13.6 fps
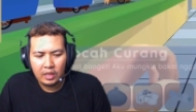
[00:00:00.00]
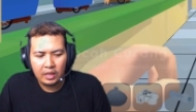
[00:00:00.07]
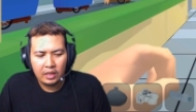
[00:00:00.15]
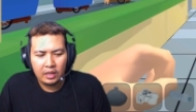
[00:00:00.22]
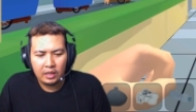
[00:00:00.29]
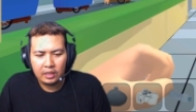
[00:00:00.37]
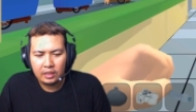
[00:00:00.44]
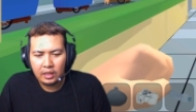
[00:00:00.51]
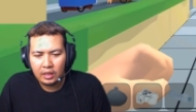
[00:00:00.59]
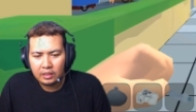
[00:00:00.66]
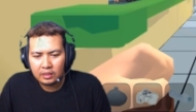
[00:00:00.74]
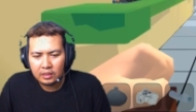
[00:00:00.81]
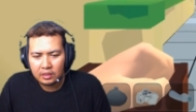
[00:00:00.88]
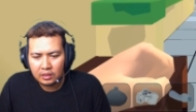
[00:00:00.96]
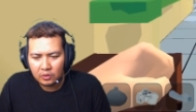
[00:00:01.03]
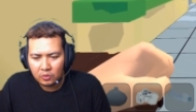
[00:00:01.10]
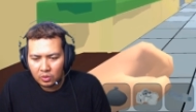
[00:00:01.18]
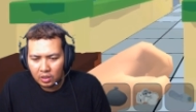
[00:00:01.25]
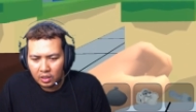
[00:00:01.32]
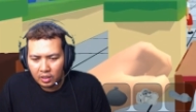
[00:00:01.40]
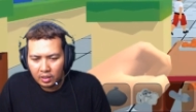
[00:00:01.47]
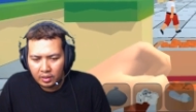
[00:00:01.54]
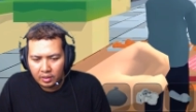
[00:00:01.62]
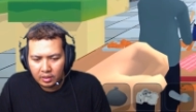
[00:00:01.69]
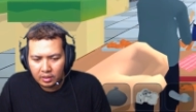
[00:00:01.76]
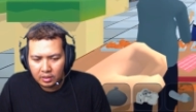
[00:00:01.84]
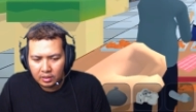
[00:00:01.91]
Biarin aja gua
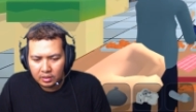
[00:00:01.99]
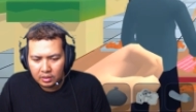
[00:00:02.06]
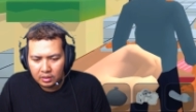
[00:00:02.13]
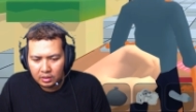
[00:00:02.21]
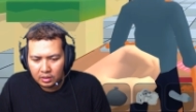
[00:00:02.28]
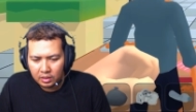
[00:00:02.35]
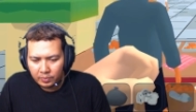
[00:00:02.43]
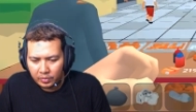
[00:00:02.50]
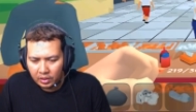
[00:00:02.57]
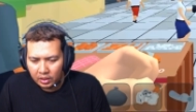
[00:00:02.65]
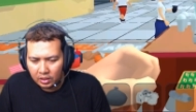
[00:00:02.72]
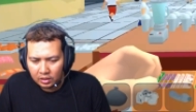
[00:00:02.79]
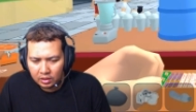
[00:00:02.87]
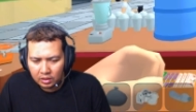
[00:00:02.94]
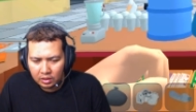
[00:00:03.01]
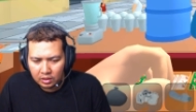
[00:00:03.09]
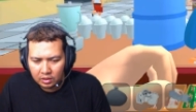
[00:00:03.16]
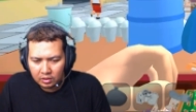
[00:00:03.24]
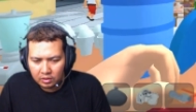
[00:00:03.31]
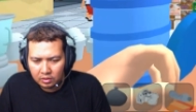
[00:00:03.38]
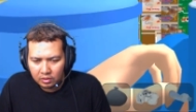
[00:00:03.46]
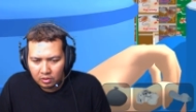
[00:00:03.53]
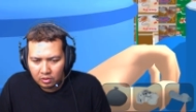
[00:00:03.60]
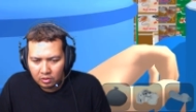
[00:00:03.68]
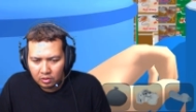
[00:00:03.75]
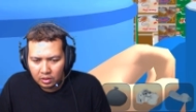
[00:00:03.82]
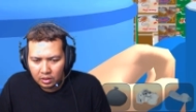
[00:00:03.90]
ini ya pelit ya.
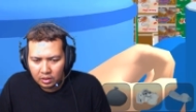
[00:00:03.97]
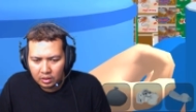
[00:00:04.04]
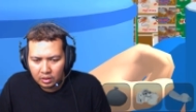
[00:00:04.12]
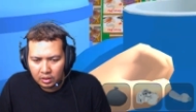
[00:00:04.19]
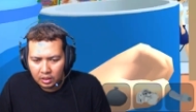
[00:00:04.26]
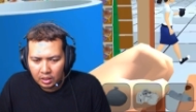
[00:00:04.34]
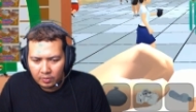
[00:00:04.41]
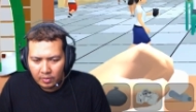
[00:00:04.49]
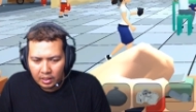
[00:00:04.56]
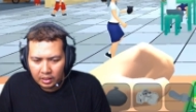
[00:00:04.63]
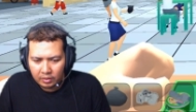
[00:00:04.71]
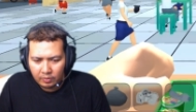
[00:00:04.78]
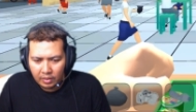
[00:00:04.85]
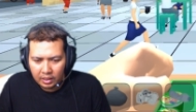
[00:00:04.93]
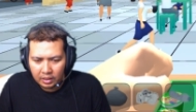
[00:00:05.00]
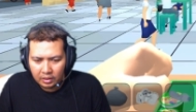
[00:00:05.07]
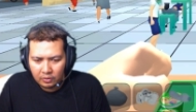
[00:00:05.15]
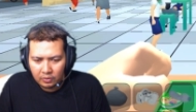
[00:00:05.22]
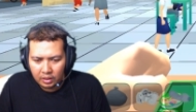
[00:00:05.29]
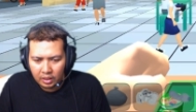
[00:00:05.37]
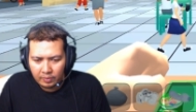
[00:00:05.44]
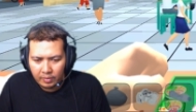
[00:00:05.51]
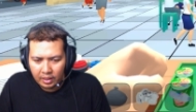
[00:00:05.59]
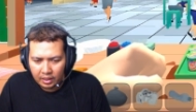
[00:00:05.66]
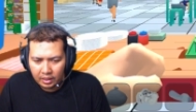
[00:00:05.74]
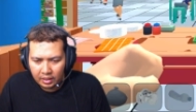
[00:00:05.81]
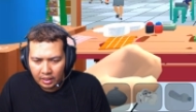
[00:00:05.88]
Kalau yang nggak baik-baik gua nggak
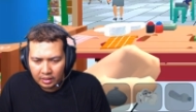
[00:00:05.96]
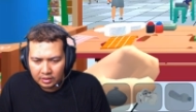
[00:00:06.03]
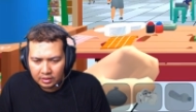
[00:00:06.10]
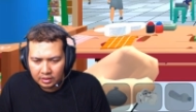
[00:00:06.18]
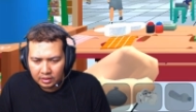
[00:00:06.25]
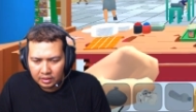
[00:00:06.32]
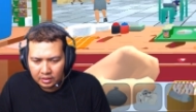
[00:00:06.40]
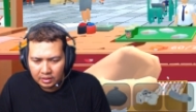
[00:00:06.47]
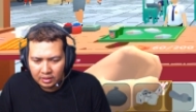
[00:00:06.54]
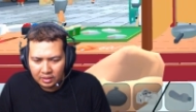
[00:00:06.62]
bakal kasih ya.